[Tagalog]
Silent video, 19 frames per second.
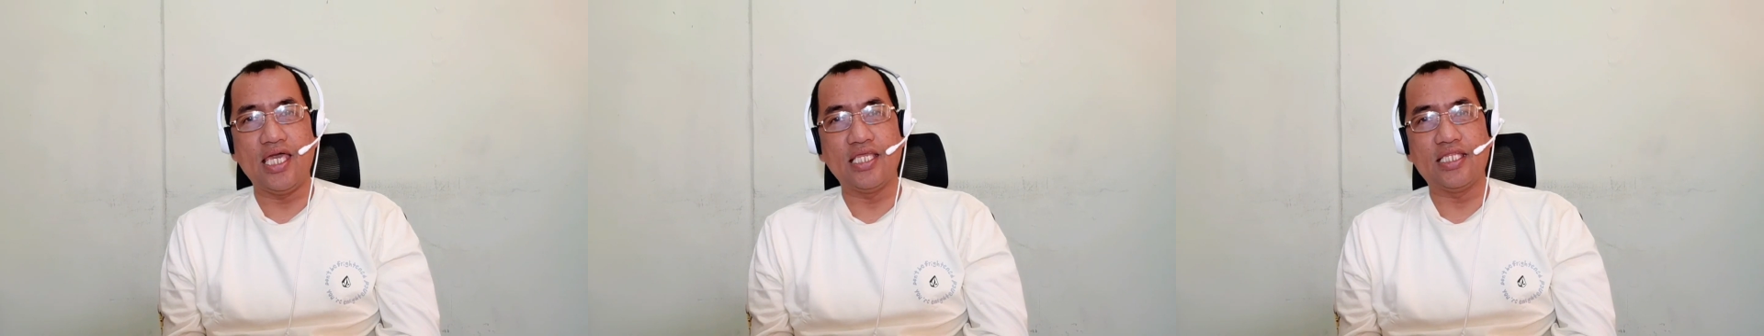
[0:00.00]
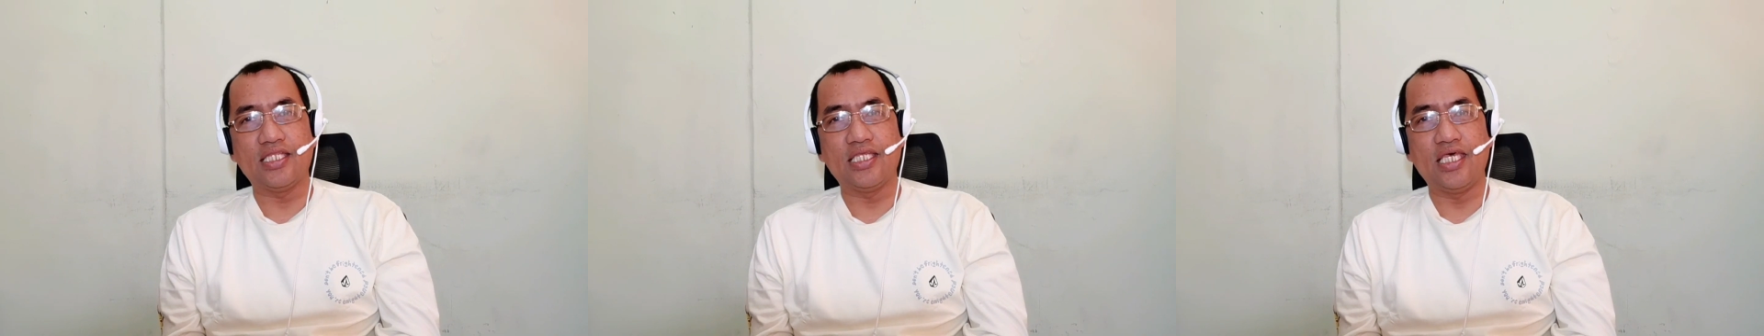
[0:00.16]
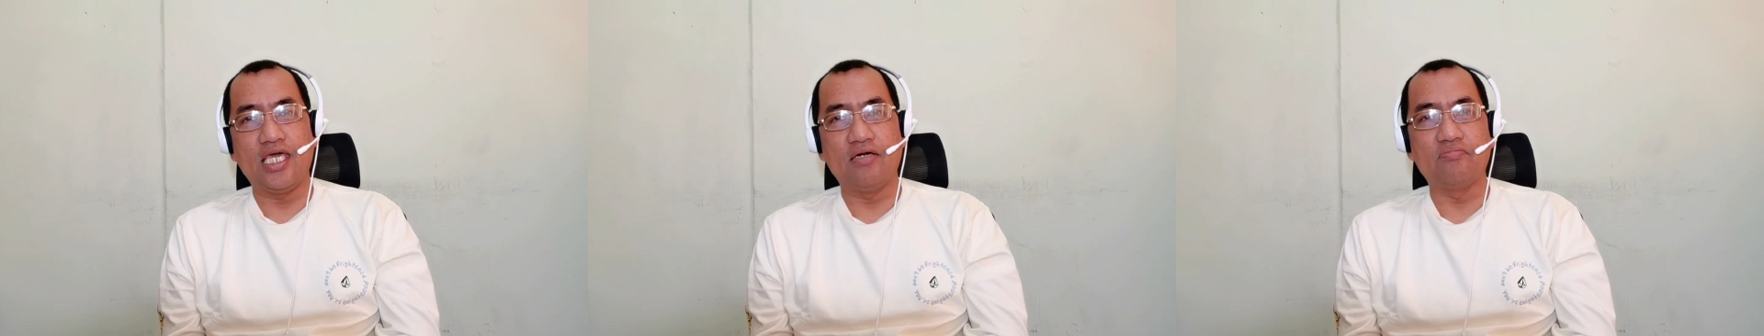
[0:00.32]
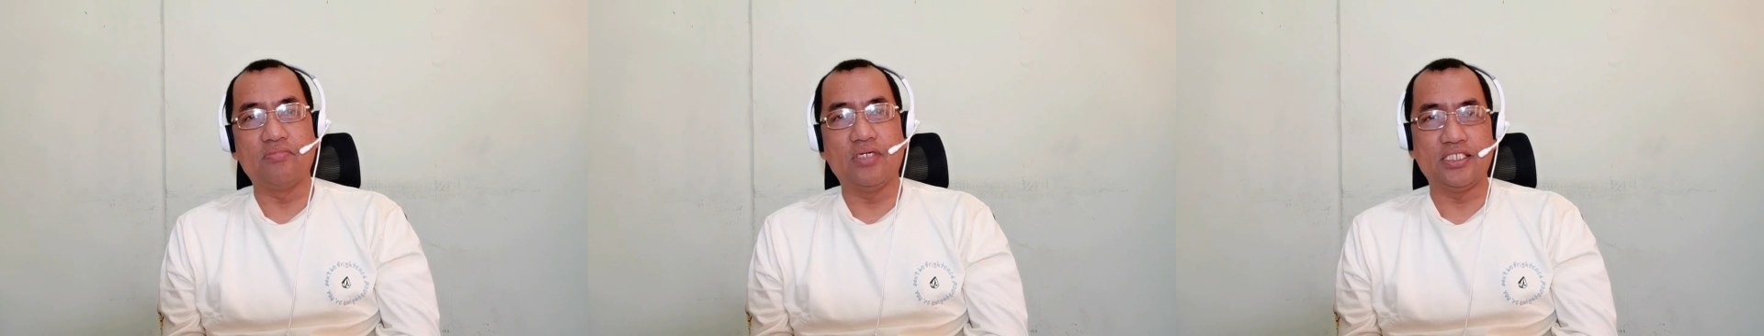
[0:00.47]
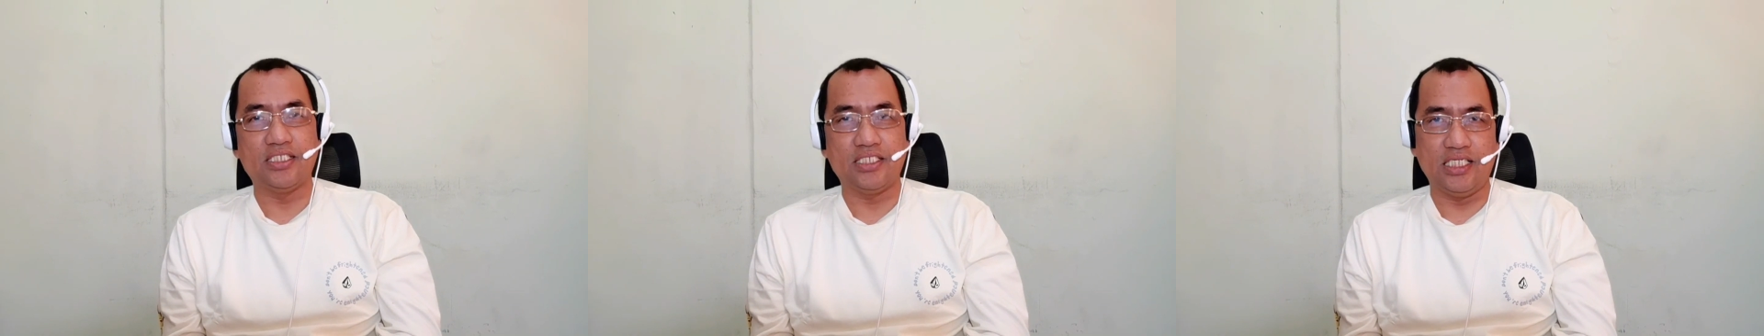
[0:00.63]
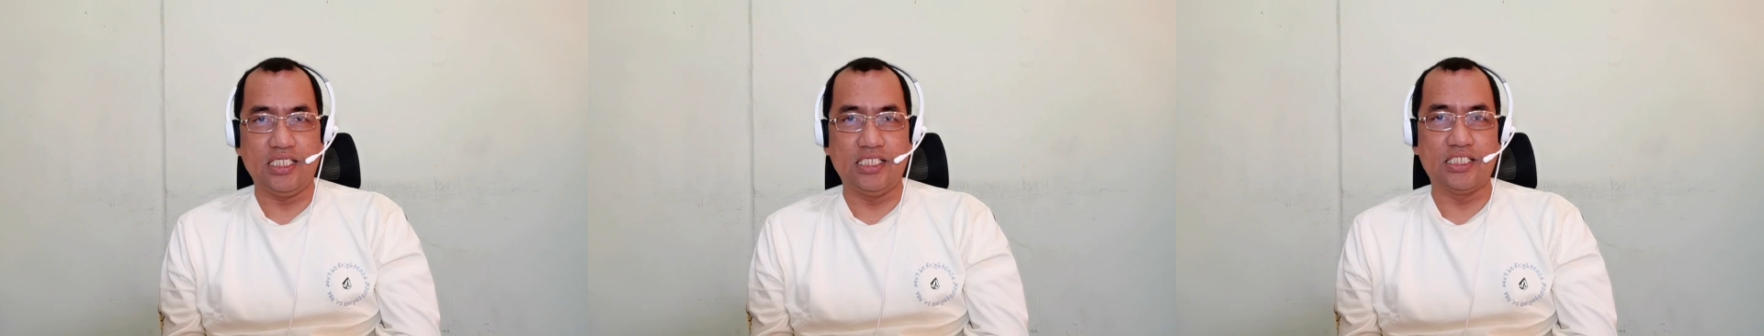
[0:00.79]
ATM
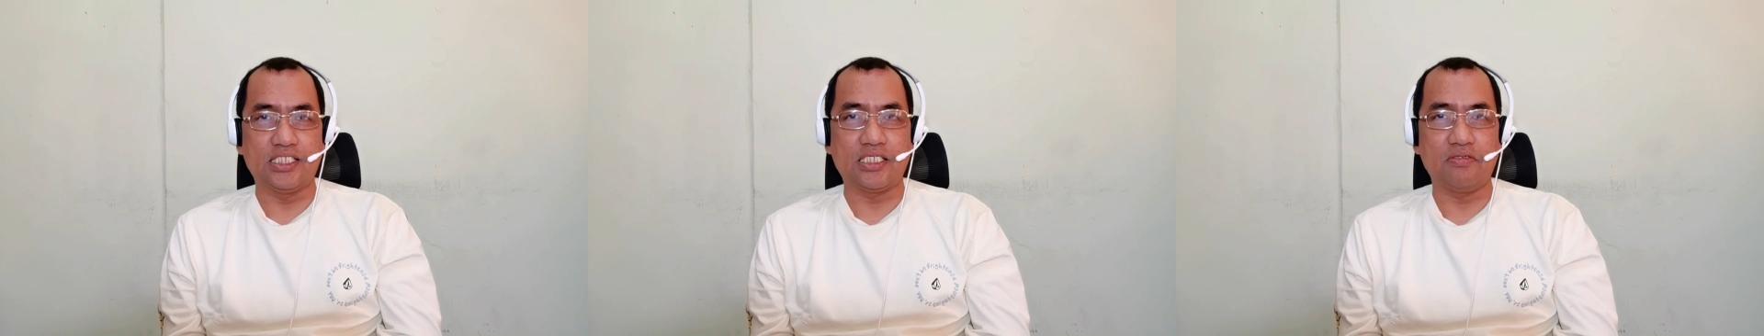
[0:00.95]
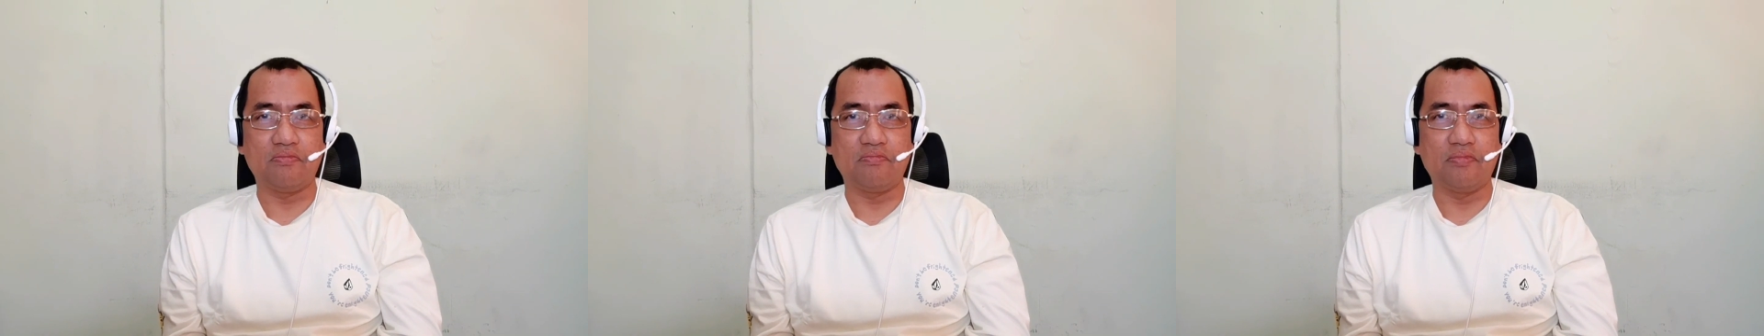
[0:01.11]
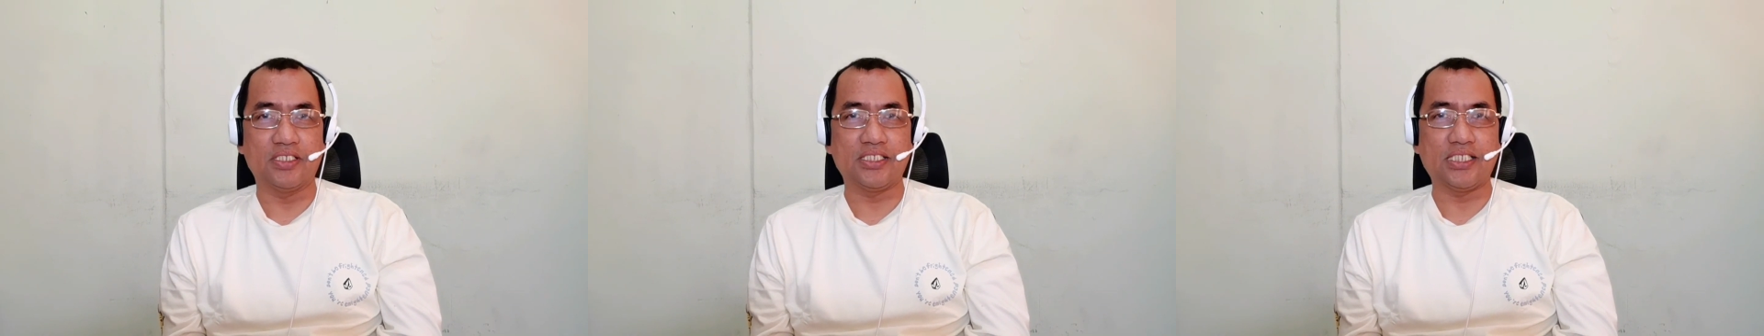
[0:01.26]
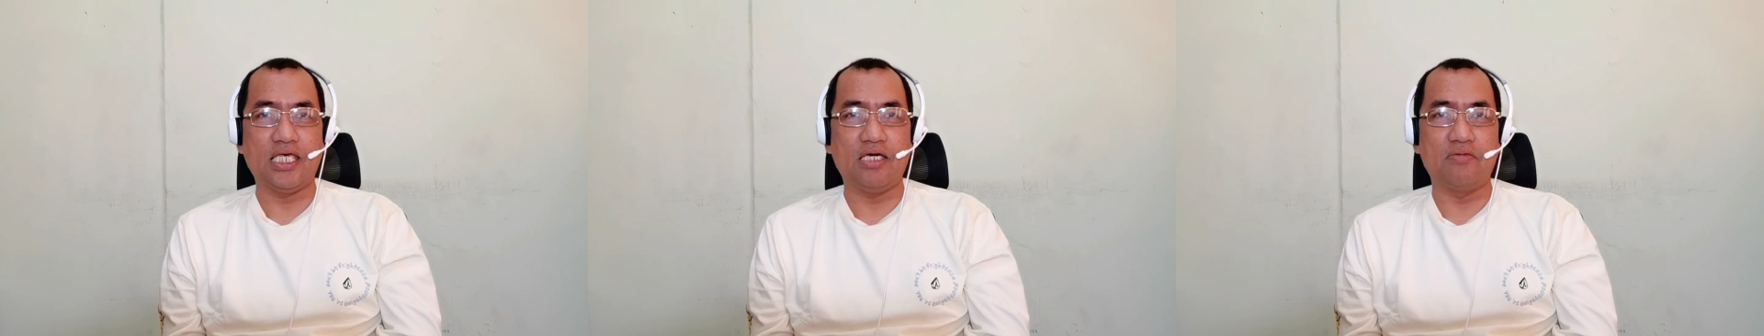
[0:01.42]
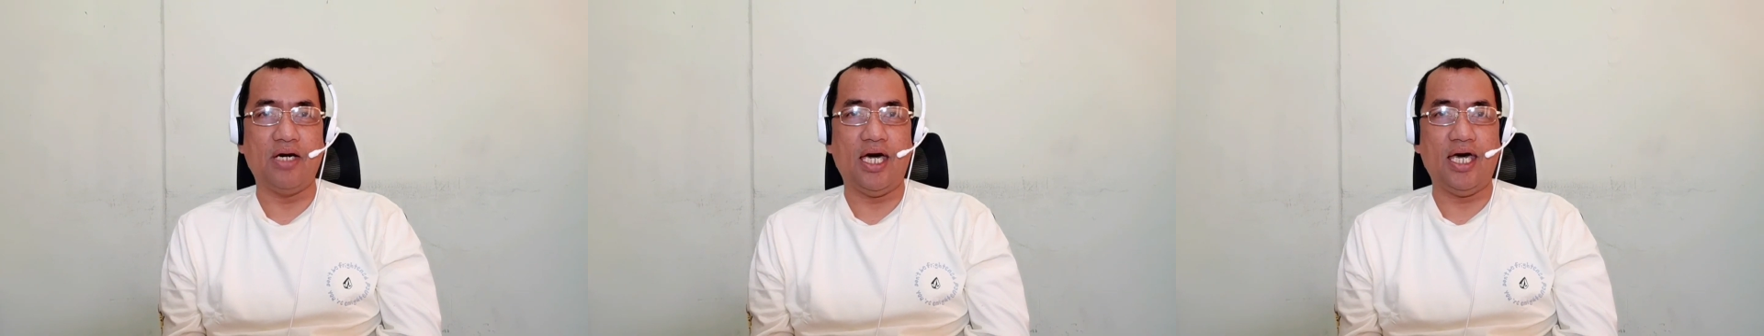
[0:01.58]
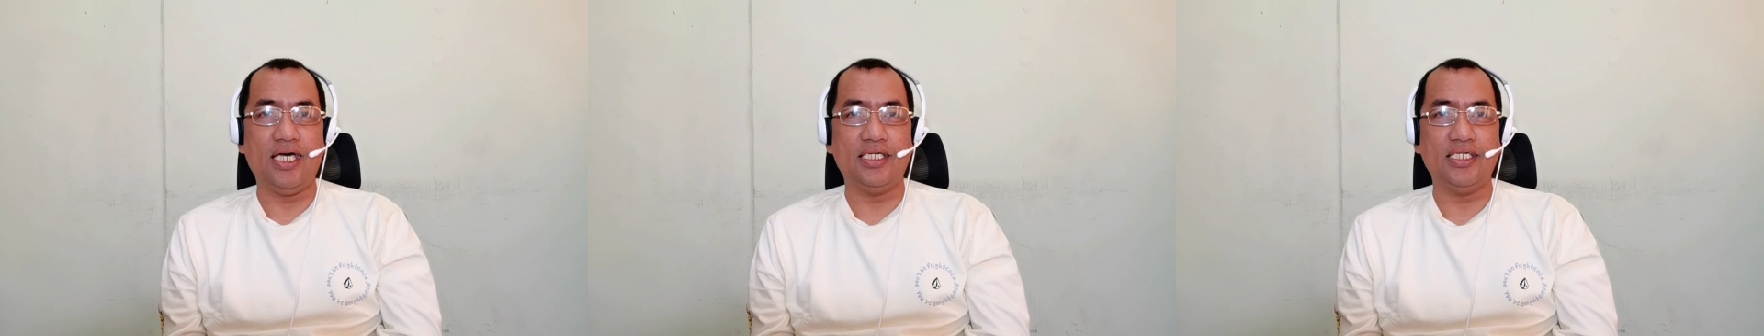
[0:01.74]
machines.
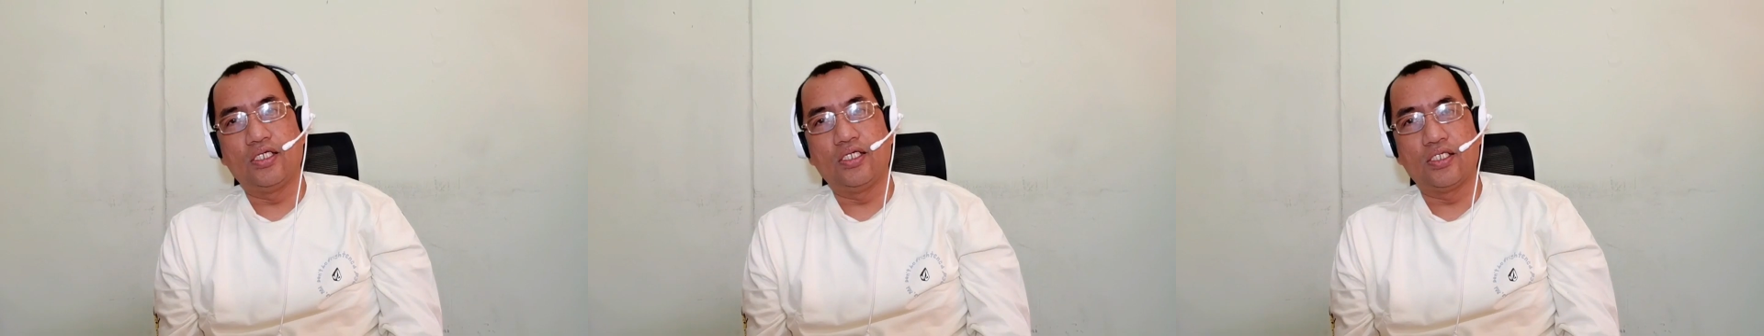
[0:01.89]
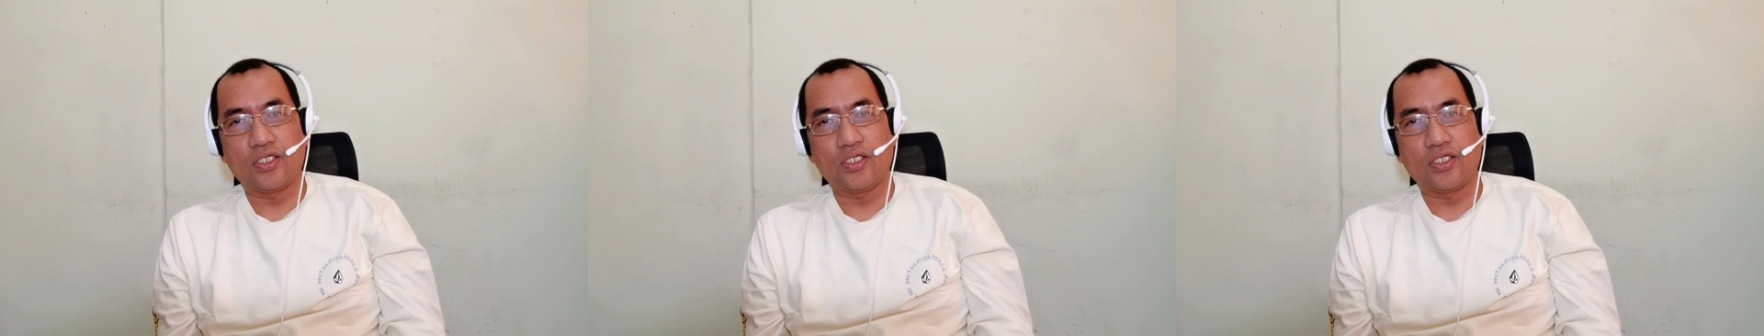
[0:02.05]
Masaya ba?